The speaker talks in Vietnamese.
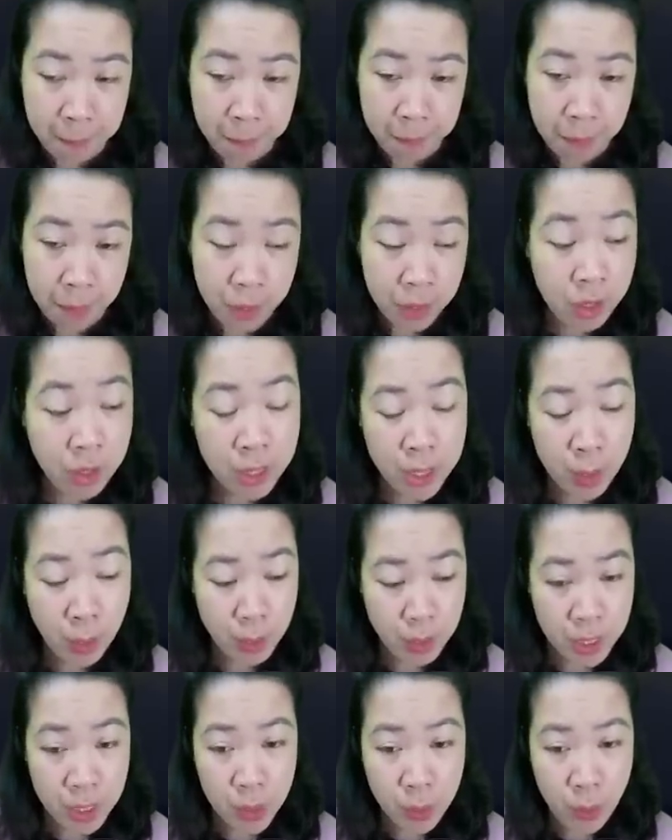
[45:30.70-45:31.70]
Ngữ điệu
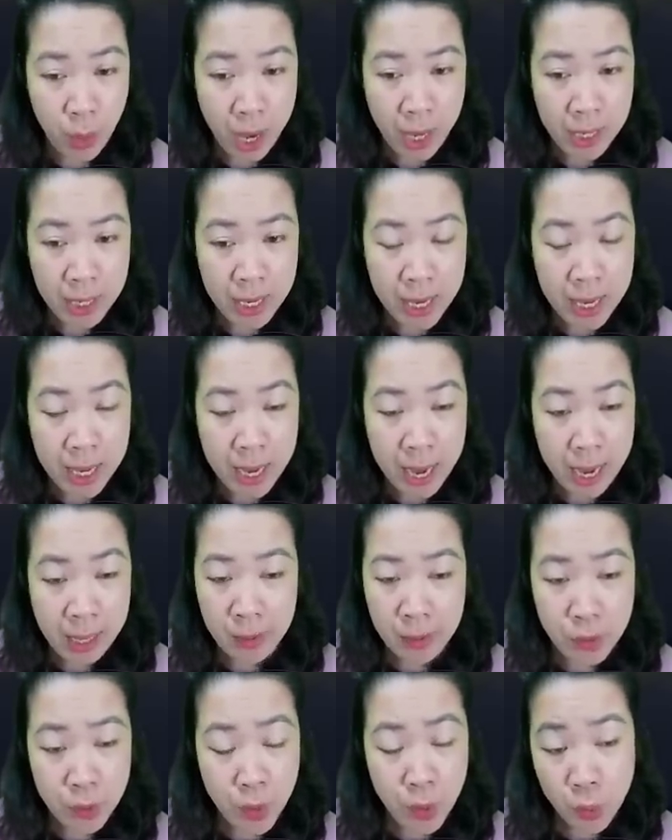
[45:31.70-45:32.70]
dứt khoát,
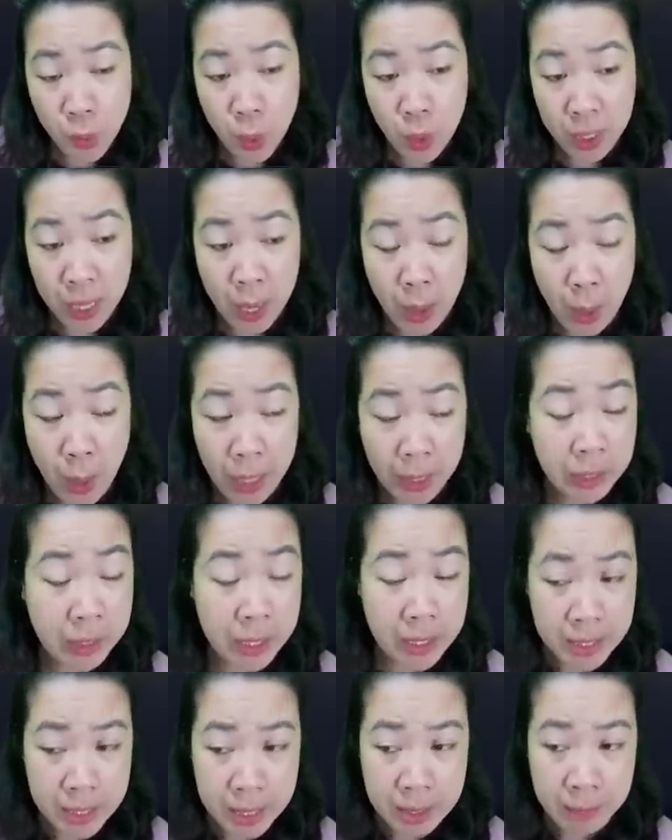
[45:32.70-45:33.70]
hắn rốt cuộc là loại
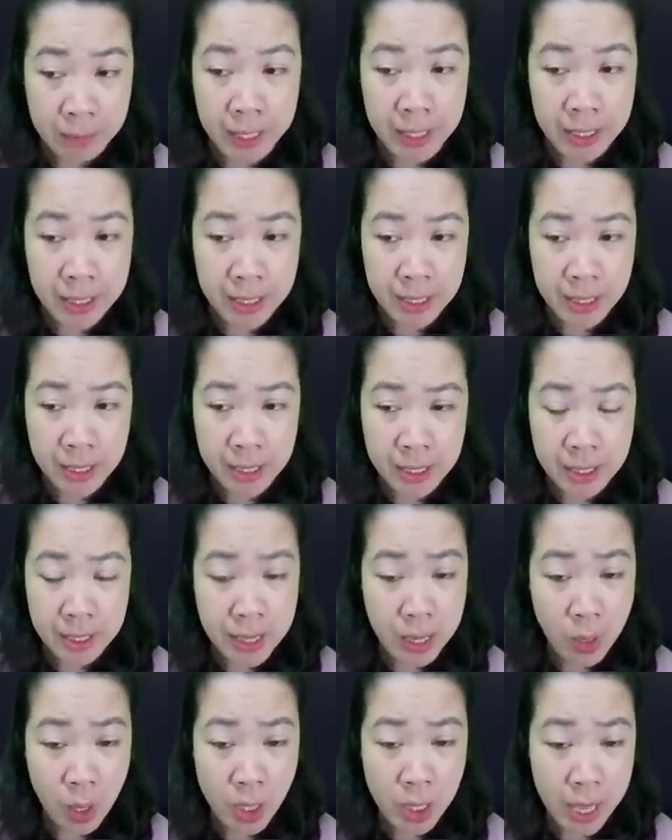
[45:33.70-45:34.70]
người gì vậy chứ?
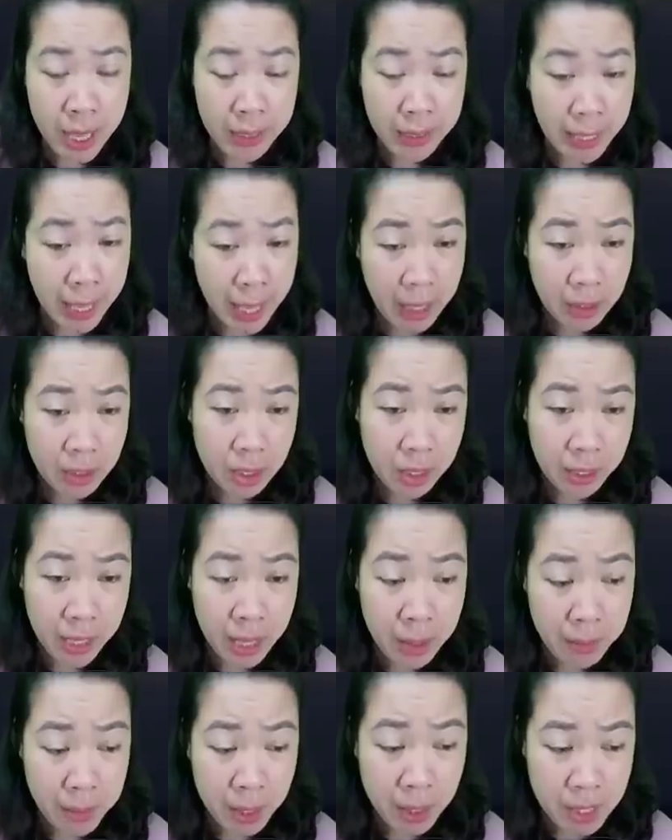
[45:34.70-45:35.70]
Sao có thể ngang ngược
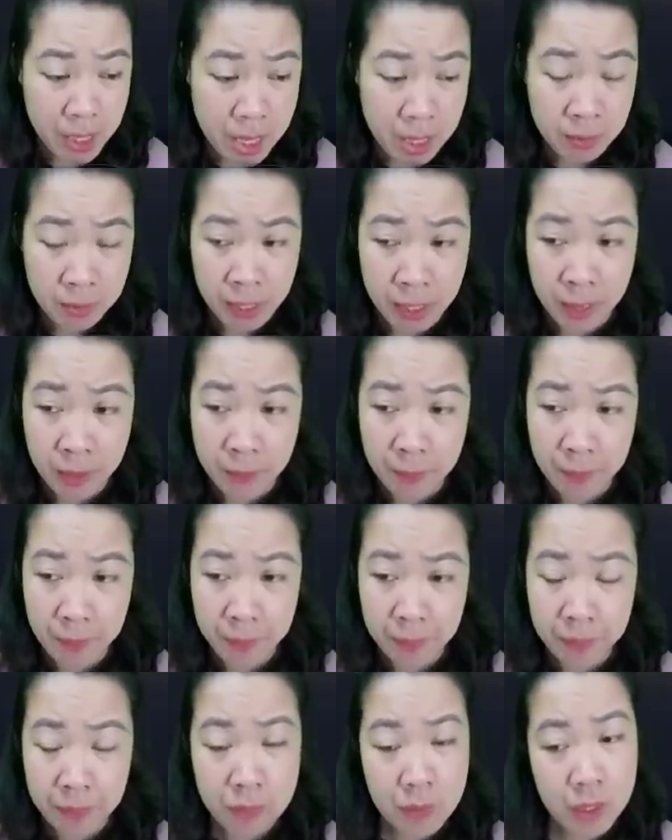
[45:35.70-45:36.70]
đến mức như vậy?
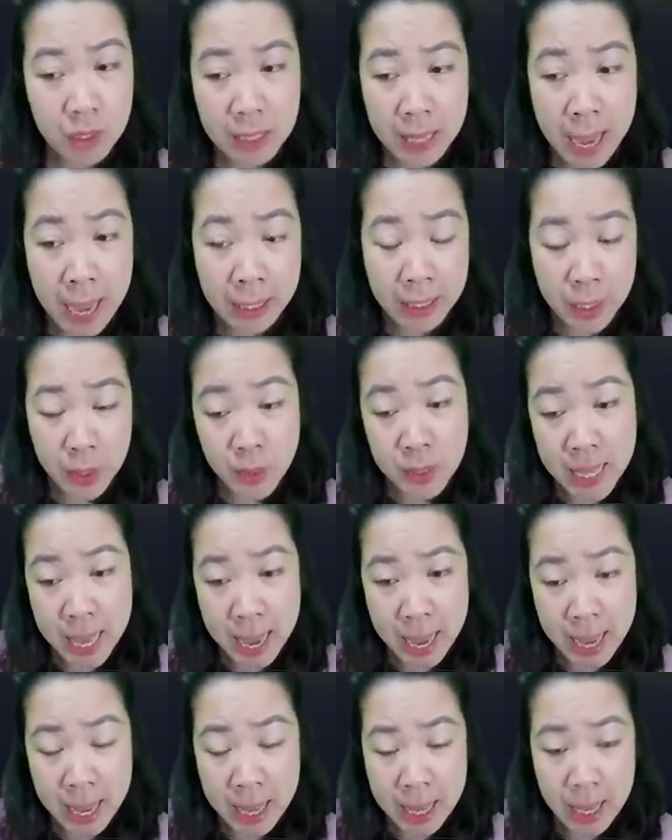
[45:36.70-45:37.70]
Hàn thiếu
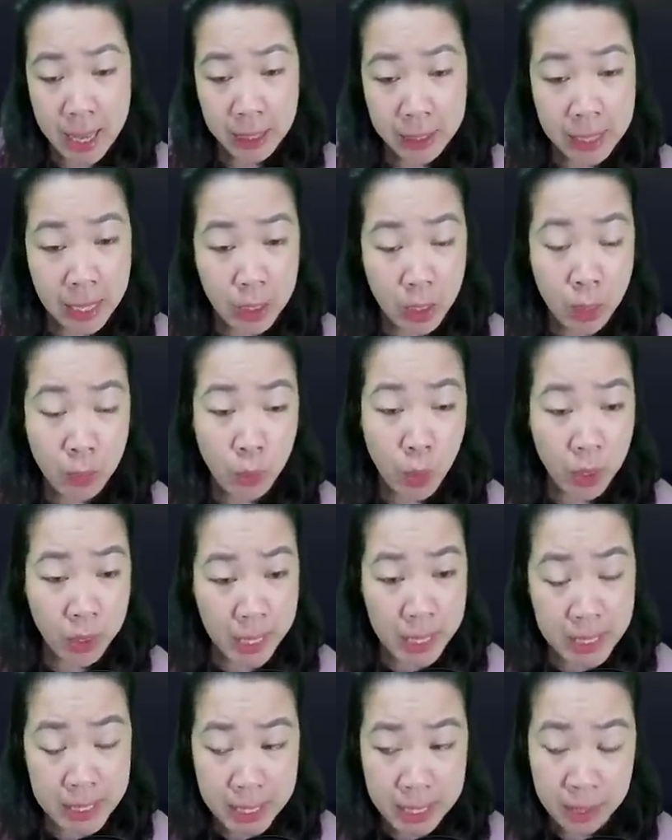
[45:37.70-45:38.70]
gia, ngài còn muốn
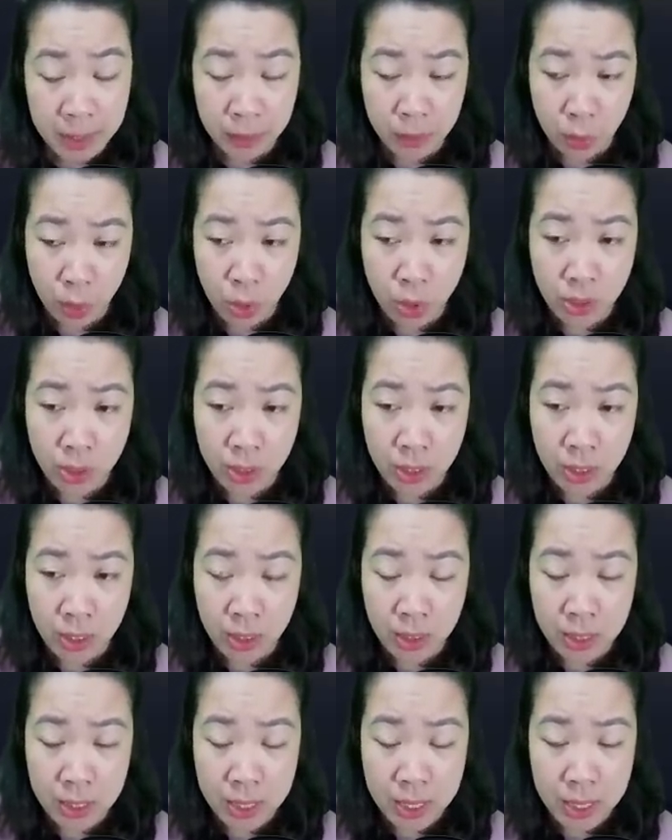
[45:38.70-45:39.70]
cái gì ở tôi nữa?
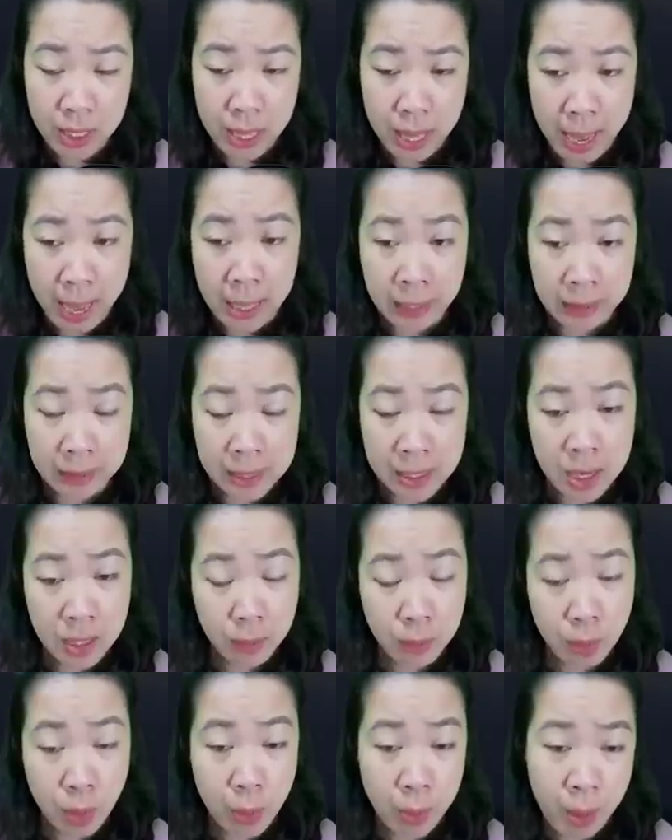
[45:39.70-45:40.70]
Hàn
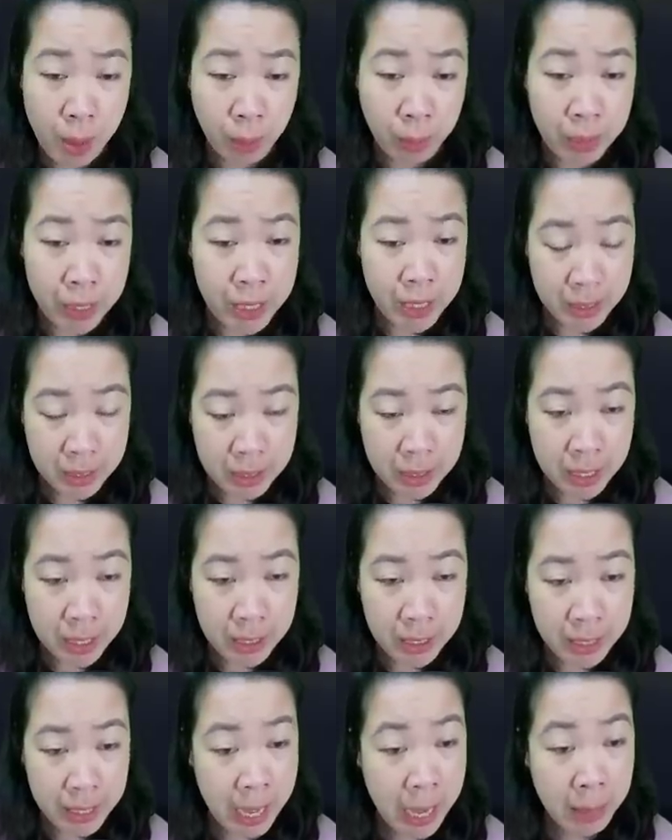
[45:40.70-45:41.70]
Thước môi mỏng liền
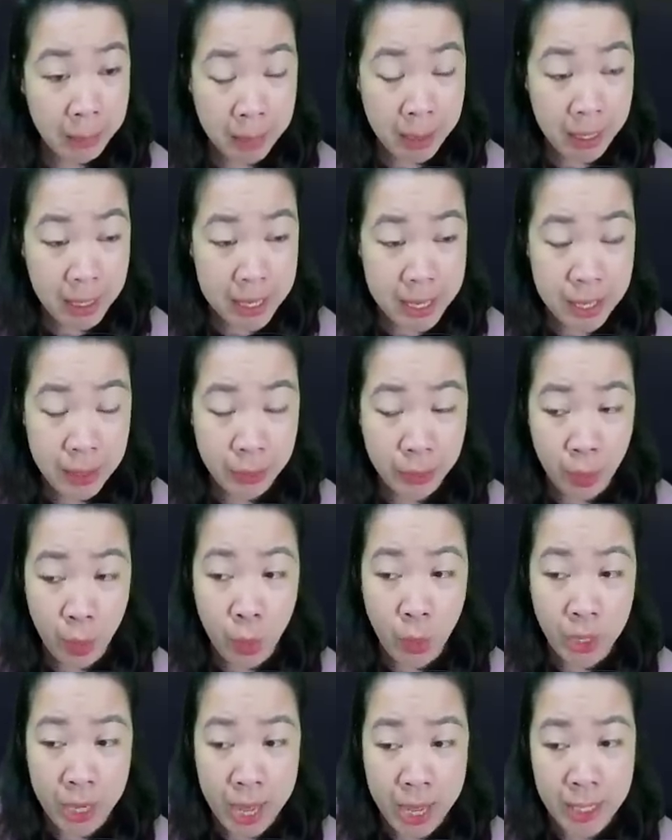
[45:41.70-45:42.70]
cười, ánh mắt nhìn
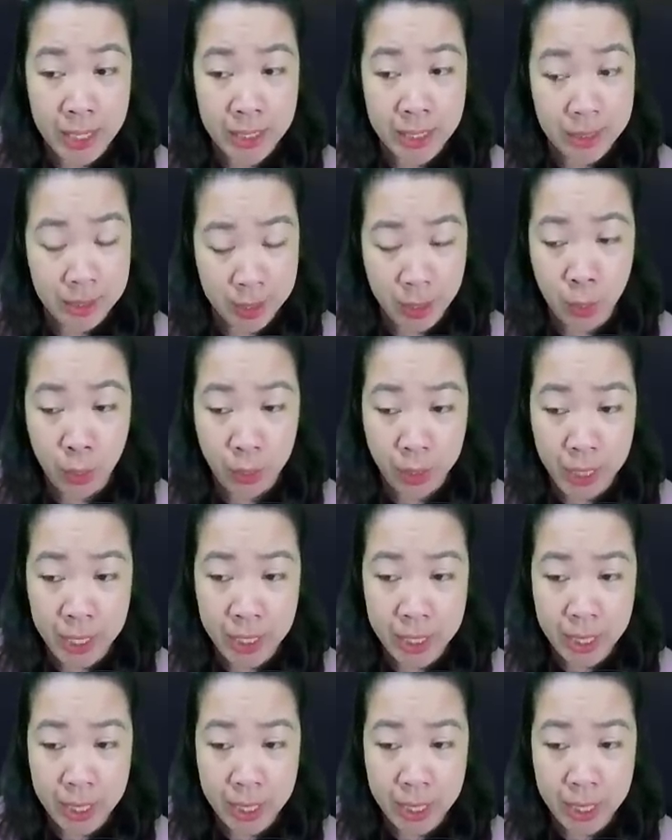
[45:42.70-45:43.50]
cô đầy sự khiêu khích.